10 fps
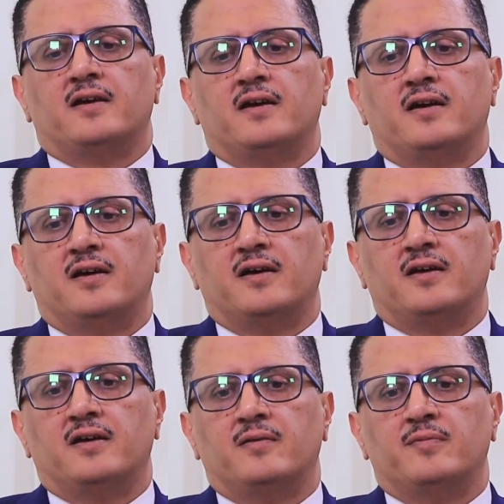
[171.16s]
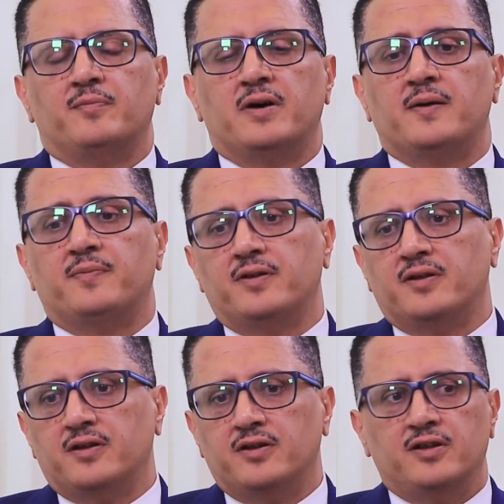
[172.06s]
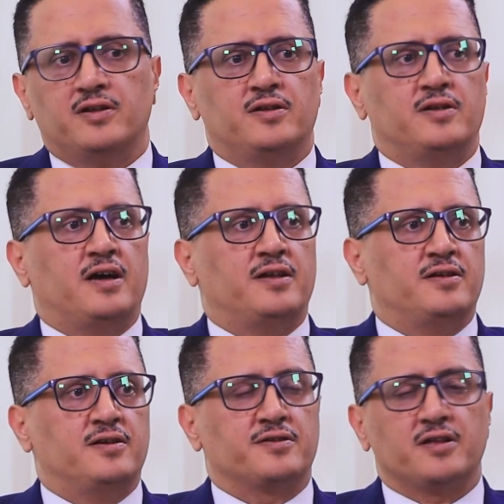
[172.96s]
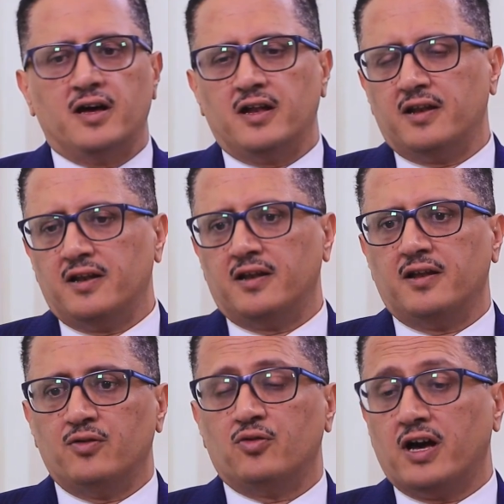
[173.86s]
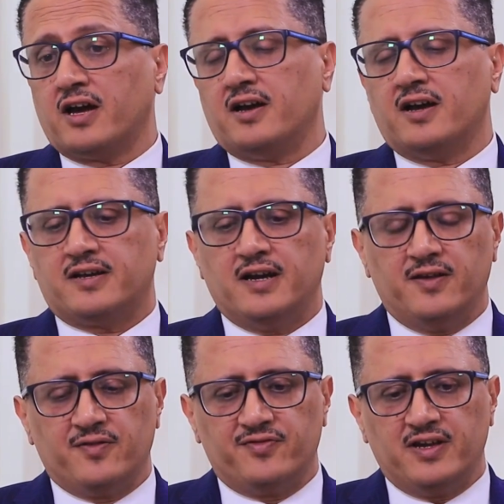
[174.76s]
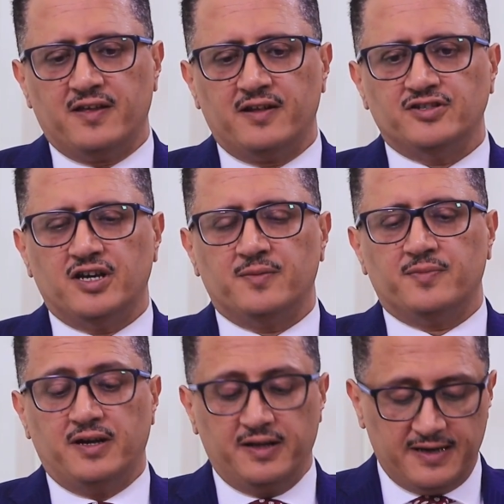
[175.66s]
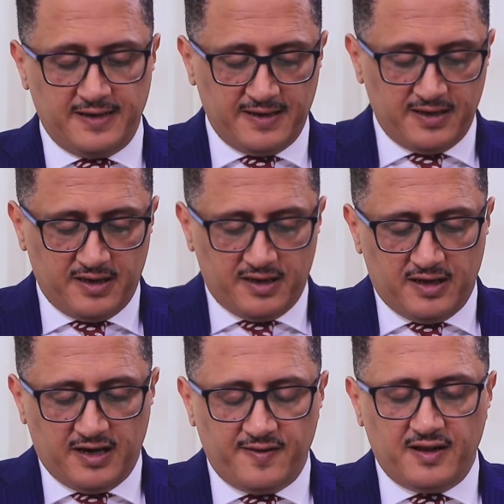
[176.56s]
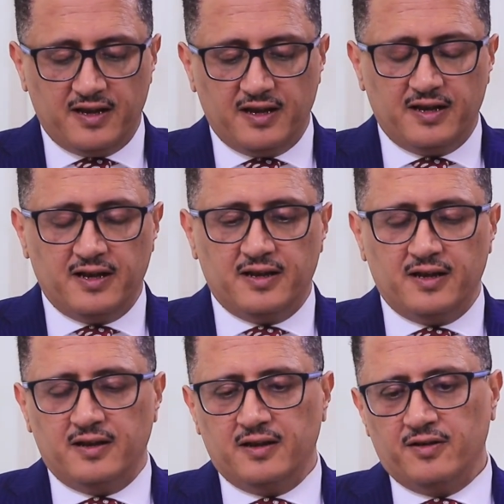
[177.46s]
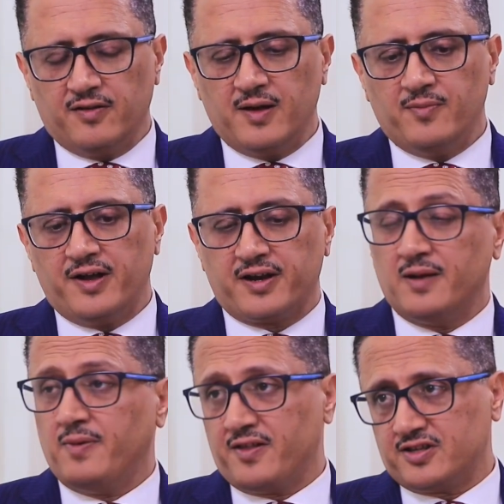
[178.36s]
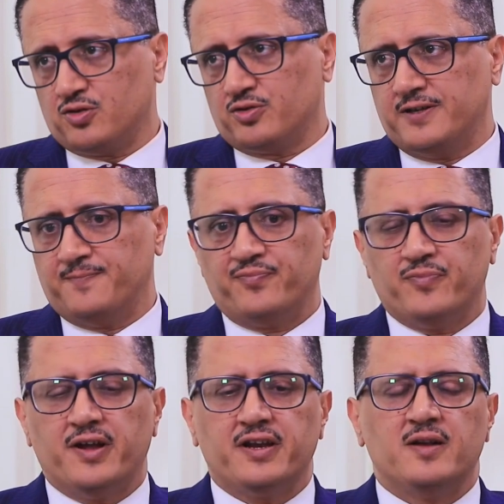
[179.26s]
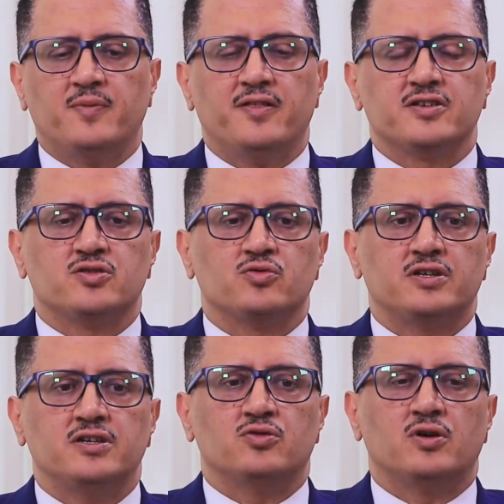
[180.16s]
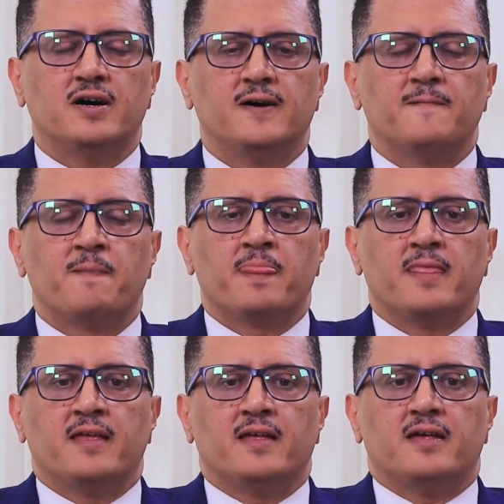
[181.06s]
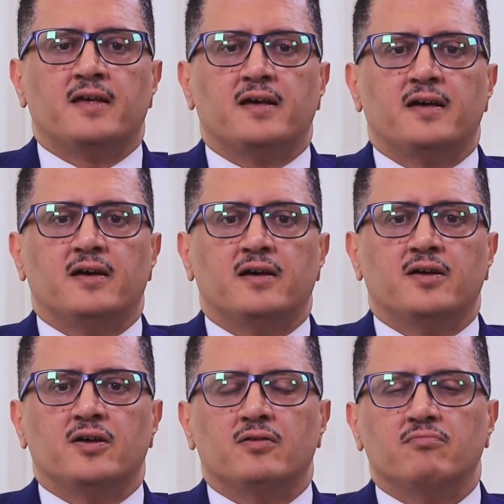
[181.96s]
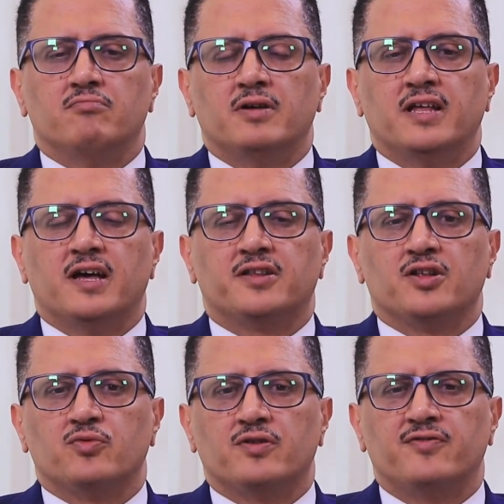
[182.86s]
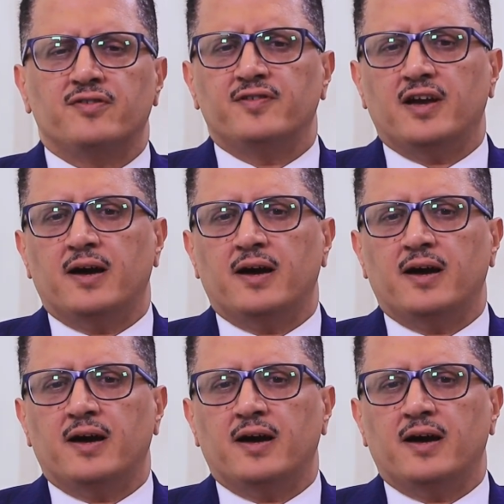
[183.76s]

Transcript: آه، من باب ان يعني اعطاء ذو الحق حقه ايضا في هذا الجانب، احنا هذا النظام محرك البحث الصوتي، محرك البحث الصوتي هو آه، بدا التطوير فيه في